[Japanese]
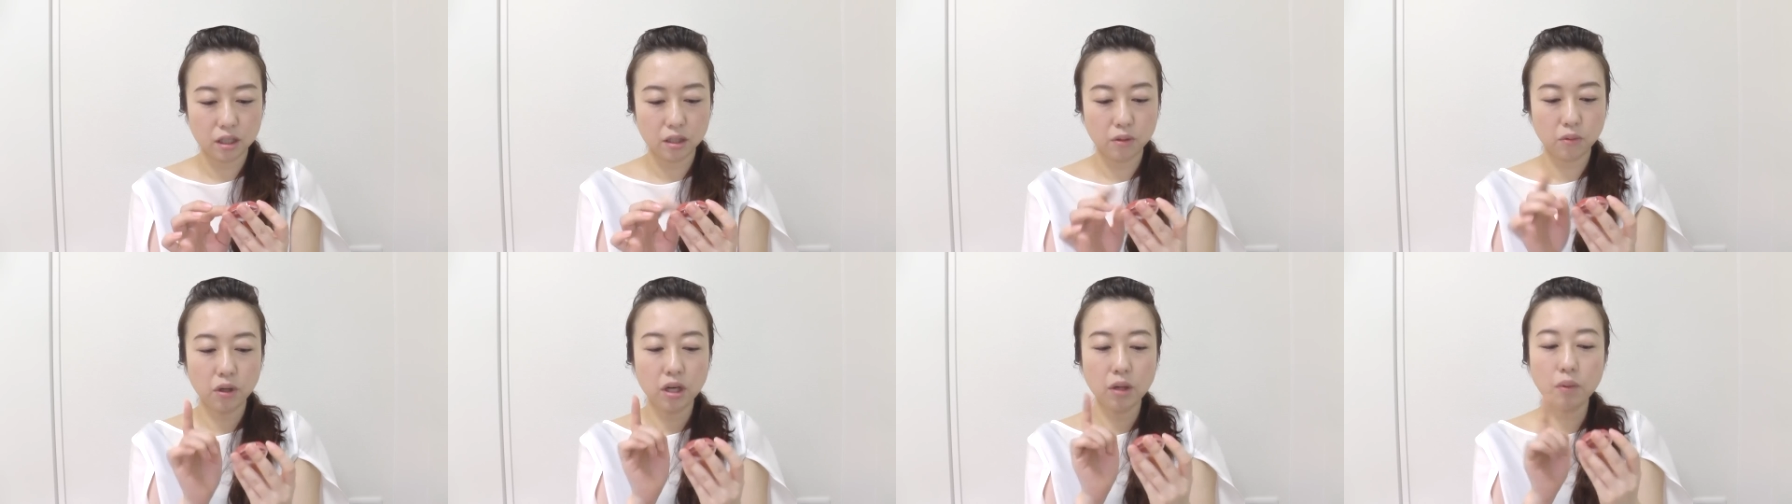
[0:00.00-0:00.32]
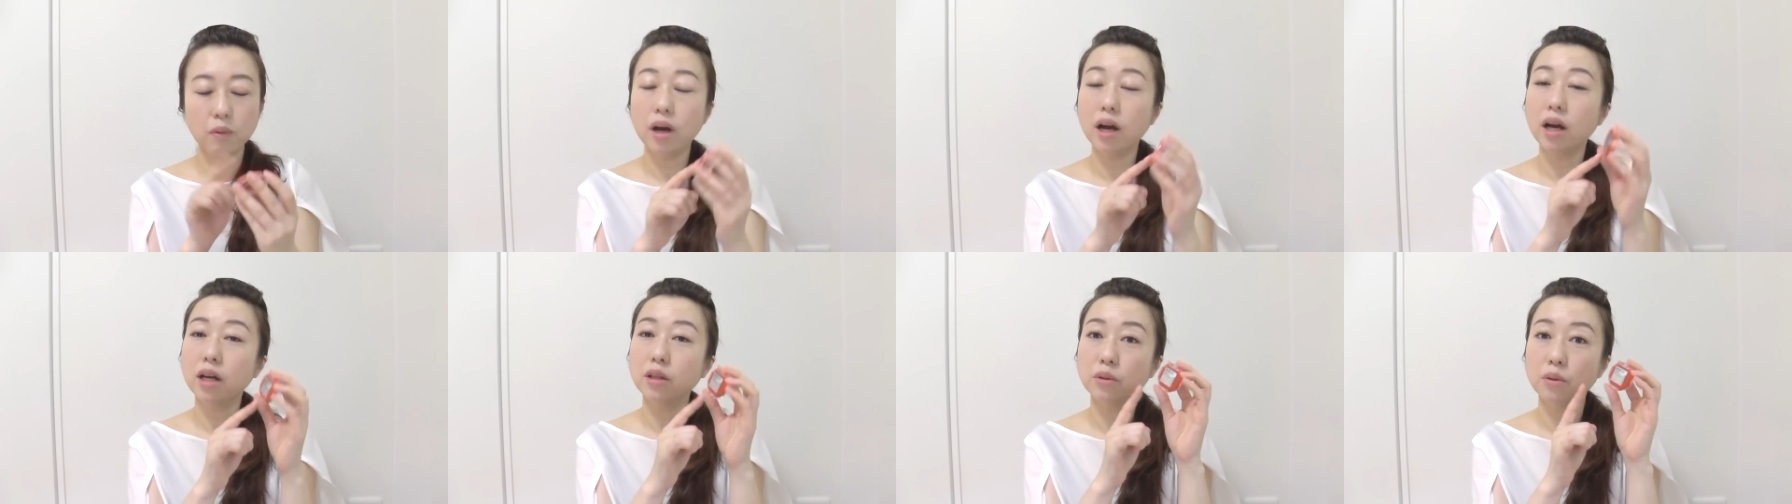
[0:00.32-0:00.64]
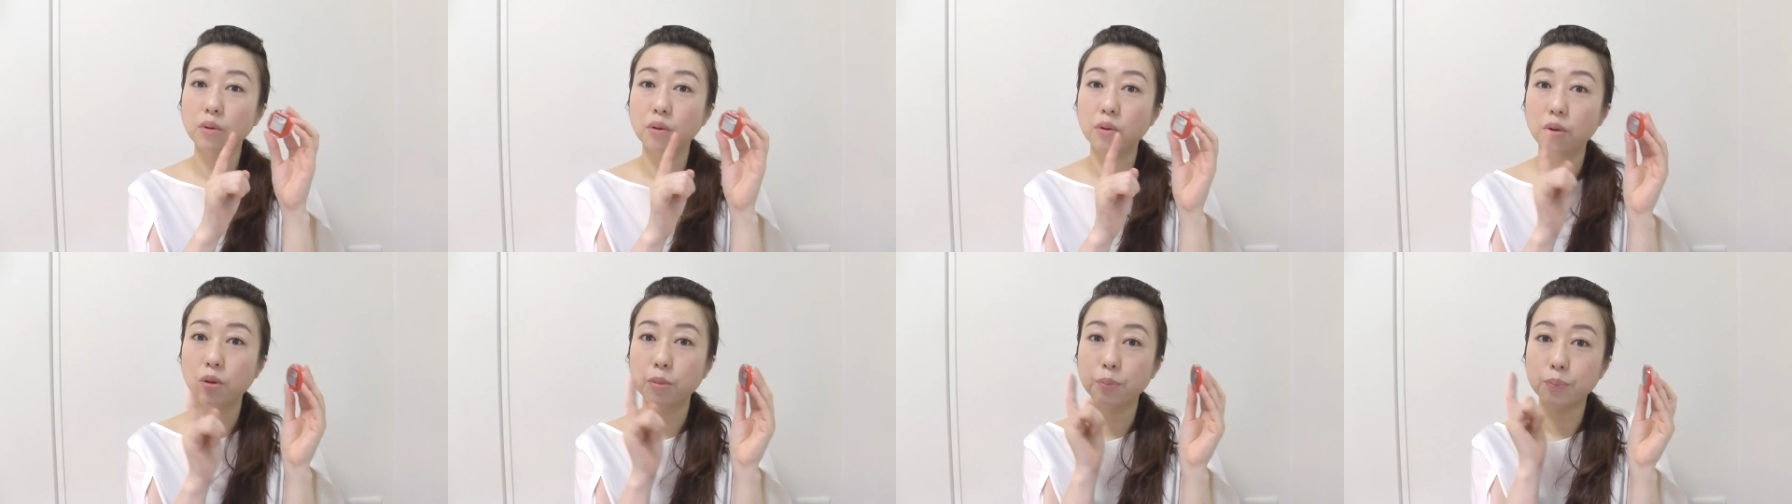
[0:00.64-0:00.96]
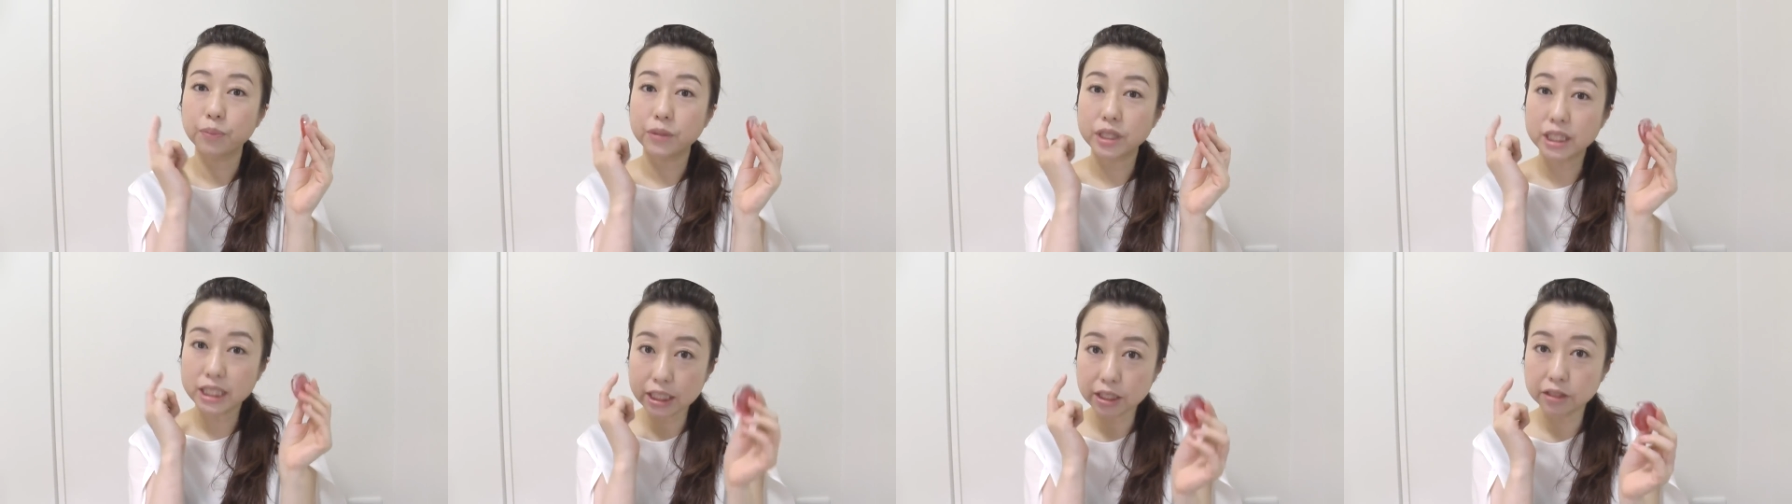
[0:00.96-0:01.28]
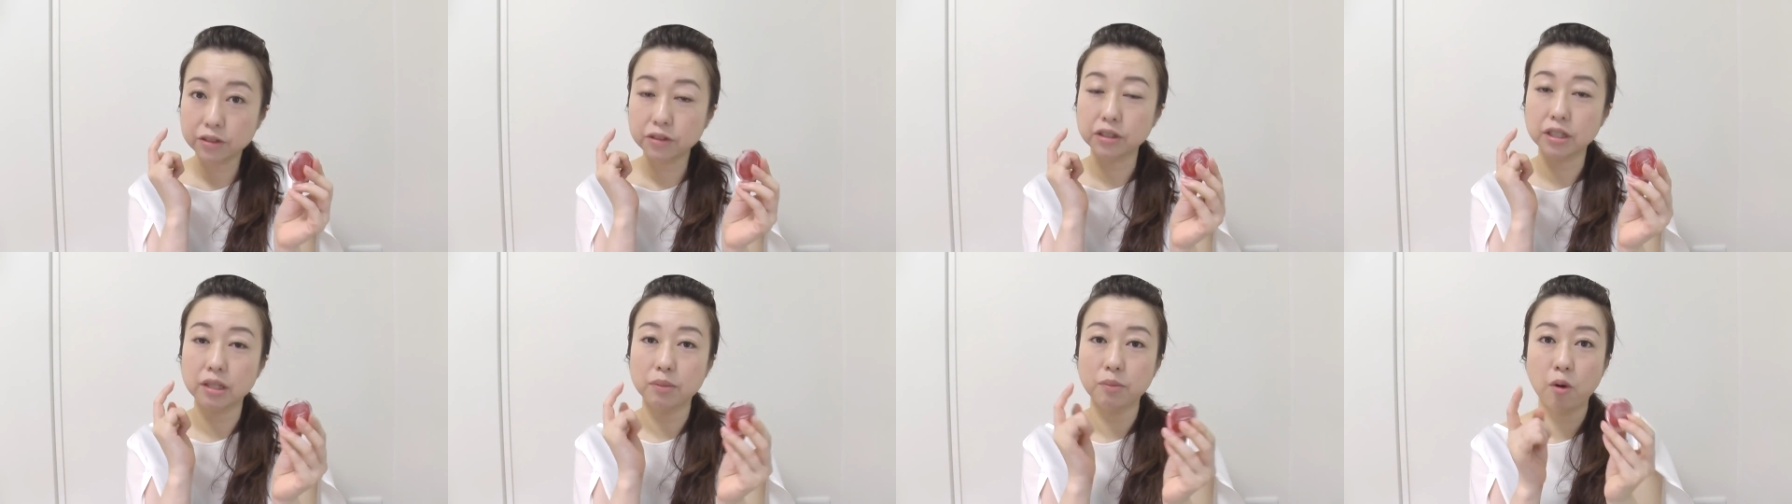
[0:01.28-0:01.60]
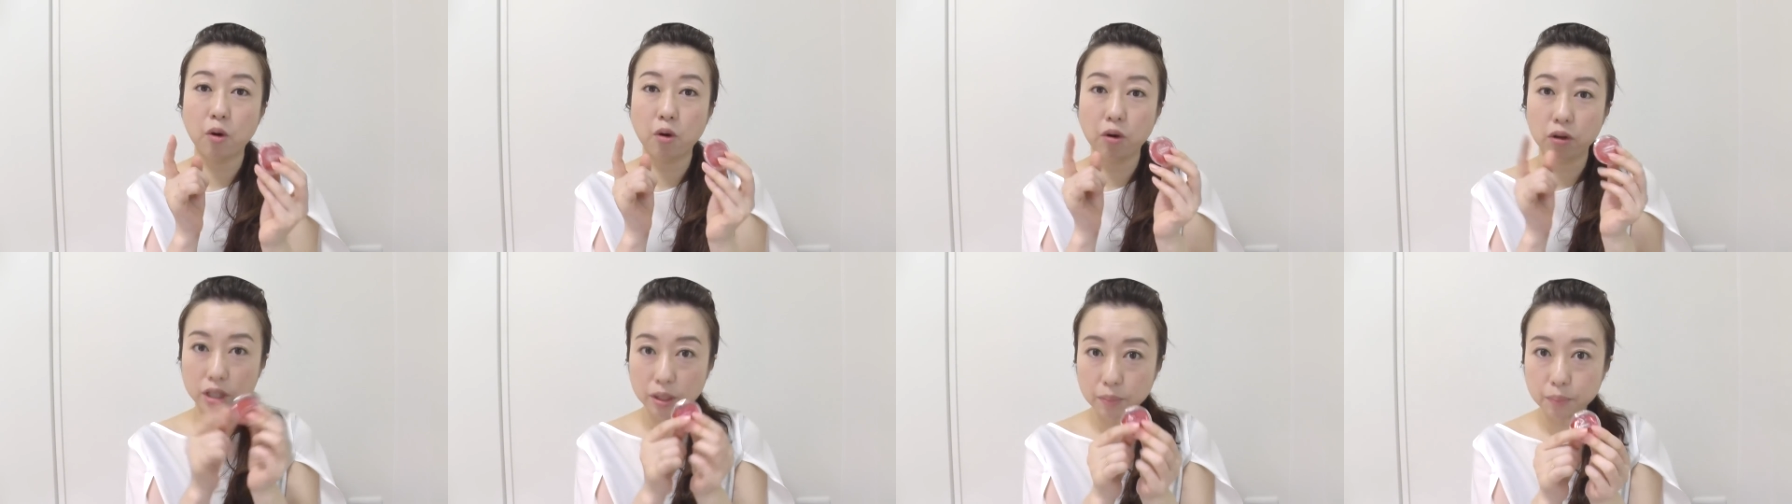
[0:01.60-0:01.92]
あこれはあのチークに
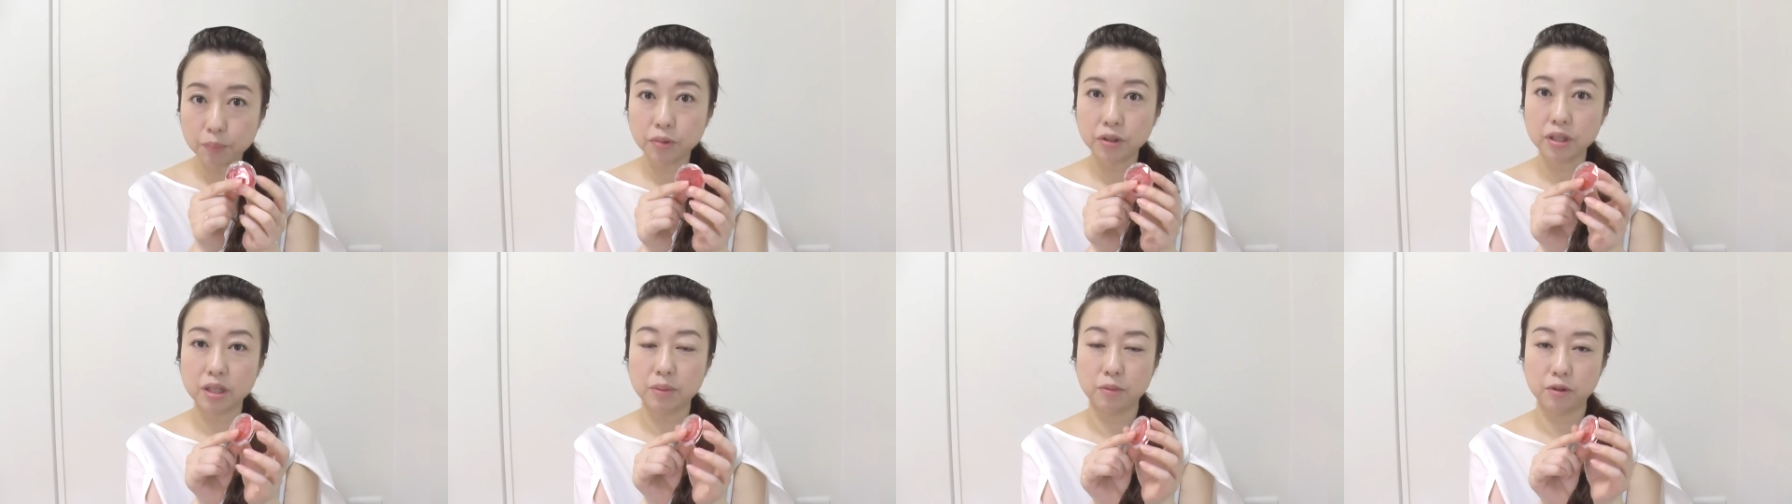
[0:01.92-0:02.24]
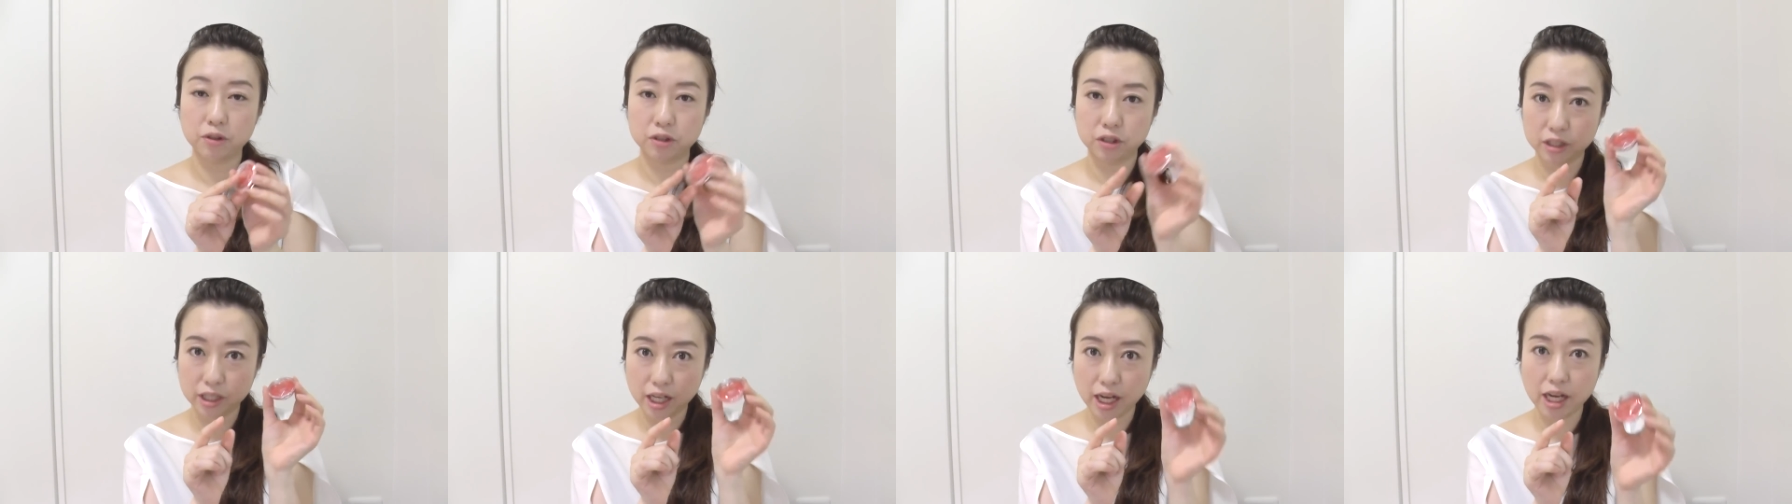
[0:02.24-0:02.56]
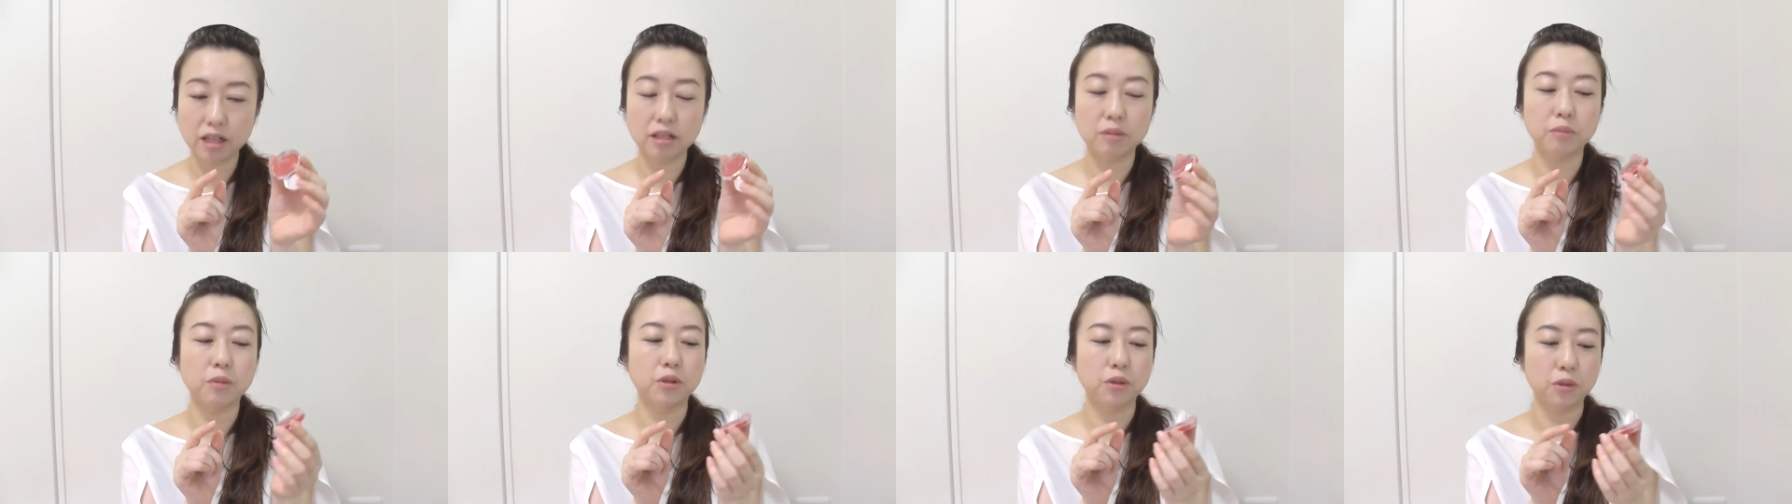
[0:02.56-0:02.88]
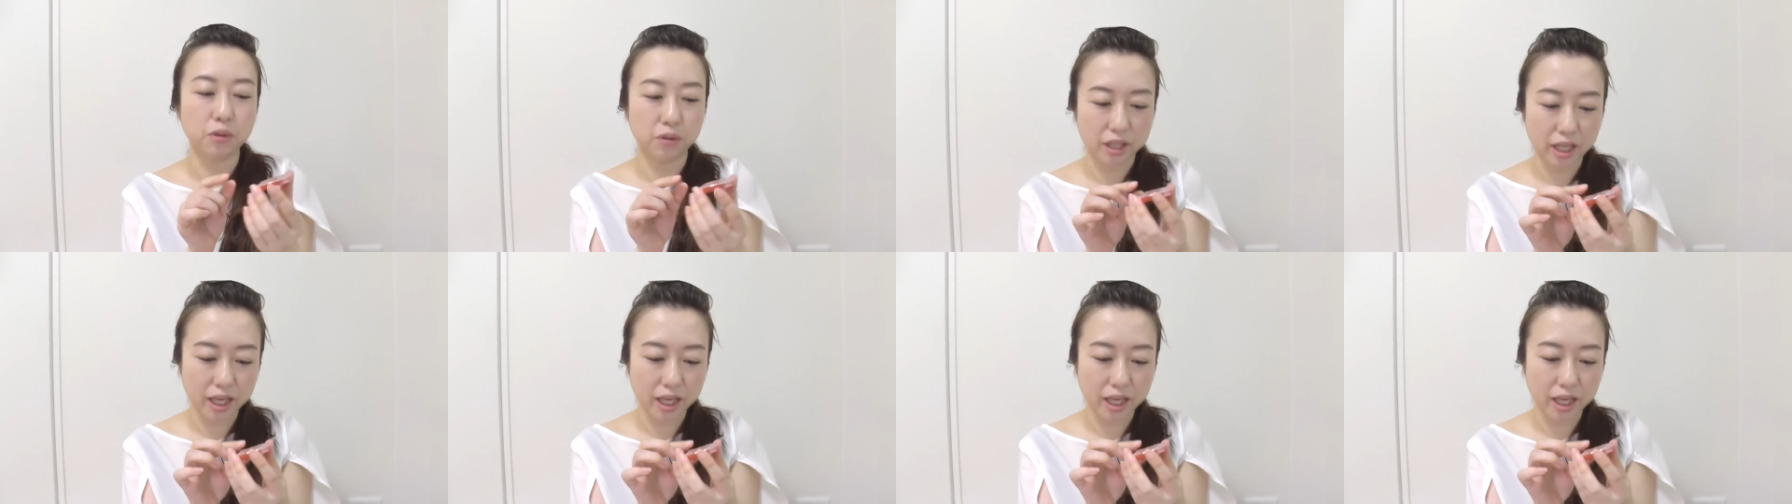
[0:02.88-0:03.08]
もリップにも使えるもの